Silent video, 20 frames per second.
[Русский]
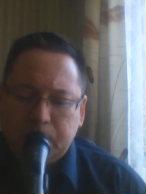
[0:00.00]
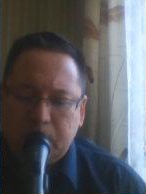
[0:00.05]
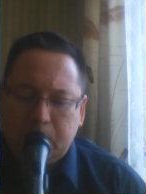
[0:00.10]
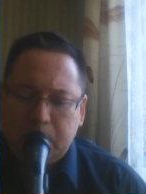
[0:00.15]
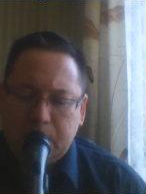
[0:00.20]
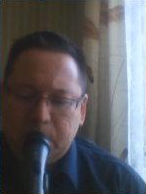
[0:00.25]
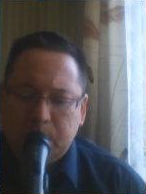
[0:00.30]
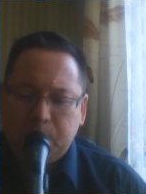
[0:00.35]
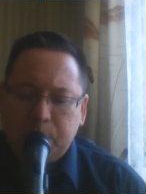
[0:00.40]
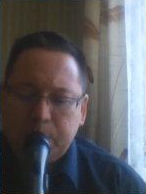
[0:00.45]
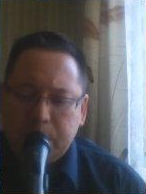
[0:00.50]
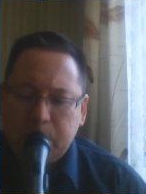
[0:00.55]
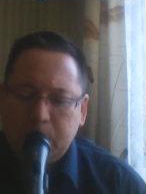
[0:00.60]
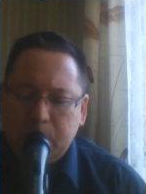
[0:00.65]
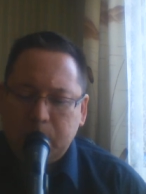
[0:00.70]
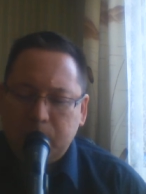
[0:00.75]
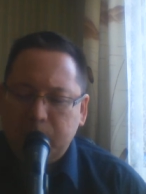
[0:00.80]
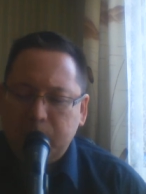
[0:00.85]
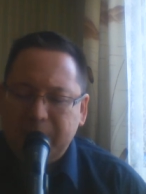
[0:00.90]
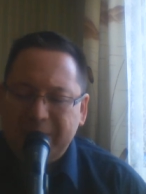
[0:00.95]

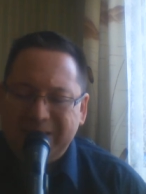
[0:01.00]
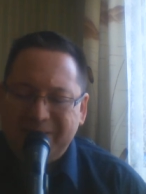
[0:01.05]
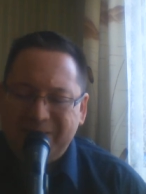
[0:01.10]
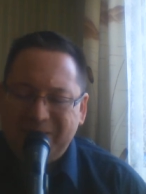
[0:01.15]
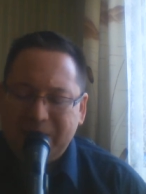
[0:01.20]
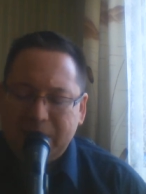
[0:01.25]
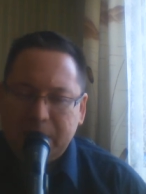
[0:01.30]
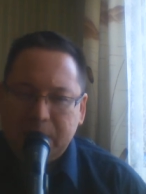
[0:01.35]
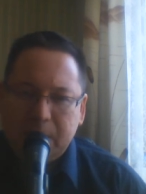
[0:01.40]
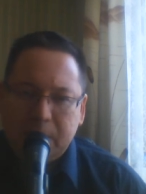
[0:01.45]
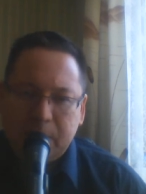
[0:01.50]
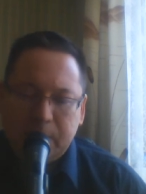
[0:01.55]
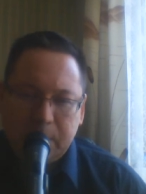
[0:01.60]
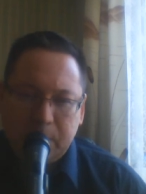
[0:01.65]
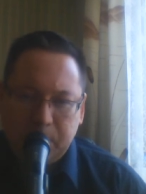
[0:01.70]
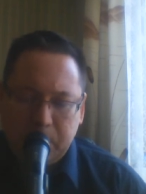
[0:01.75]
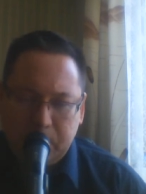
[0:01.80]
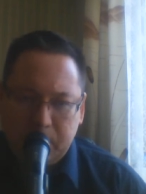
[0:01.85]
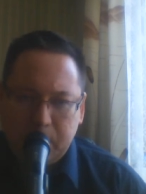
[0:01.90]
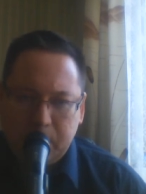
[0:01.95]
способами верифицированы.
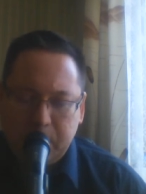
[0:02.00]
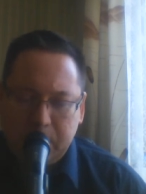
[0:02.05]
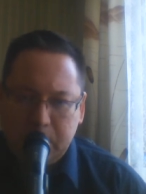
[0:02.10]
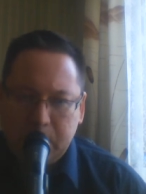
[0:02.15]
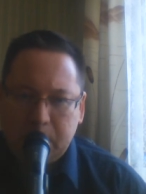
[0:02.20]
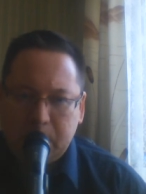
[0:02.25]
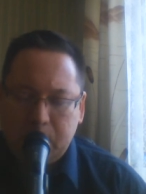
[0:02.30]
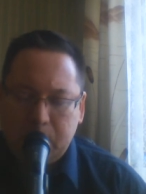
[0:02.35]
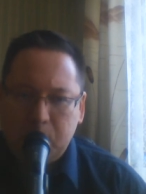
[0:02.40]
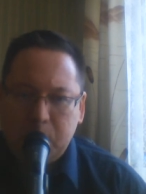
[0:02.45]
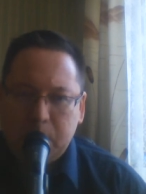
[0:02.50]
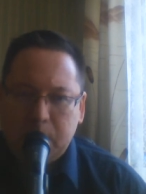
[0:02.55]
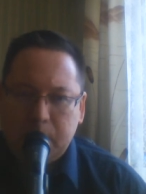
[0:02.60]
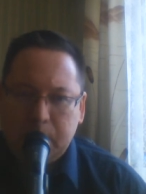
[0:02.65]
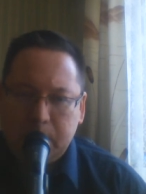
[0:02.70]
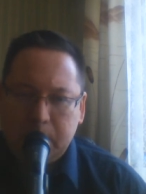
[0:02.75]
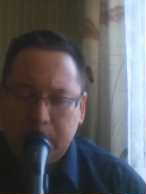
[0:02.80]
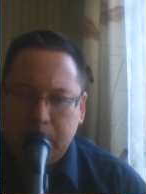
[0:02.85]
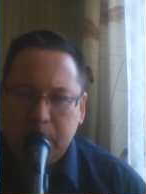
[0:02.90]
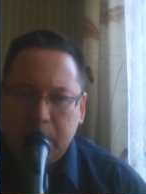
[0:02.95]
Первый признак научного
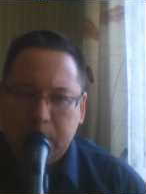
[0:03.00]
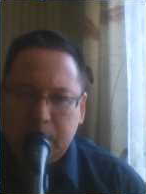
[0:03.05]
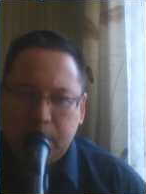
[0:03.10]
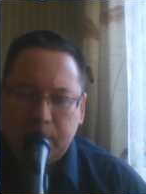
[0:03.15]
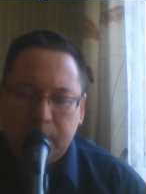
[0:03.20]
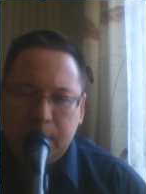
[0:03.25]
знания — это